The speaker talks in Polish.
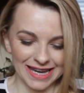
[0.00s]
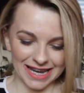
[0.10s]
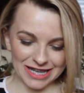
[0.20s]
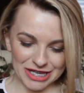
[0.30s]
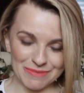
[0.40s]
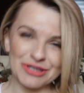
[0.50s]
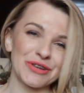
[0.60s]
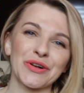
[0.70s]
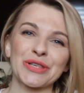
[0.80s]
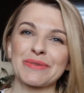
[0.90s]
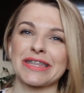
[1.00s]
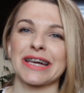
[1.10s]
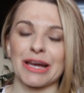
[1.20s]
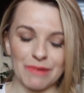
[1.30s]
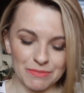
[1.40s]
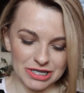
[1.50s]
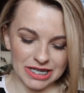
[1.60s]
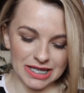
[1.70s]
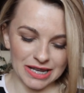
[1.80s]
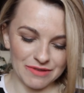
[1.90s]
Ale dzisiaj będzie o kosmetykach. Mam
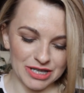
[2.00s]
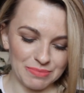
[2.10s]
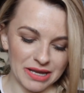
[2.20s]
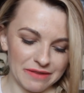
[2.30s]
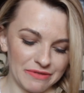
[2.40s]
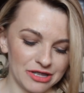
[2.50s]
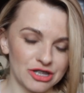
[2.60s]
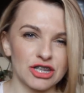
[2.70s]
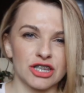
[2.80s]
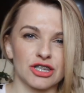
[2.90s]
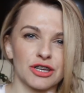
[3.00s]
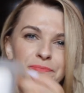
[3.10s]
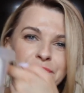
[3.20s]
dzisiaj dla Was parę fajnych rzeczy,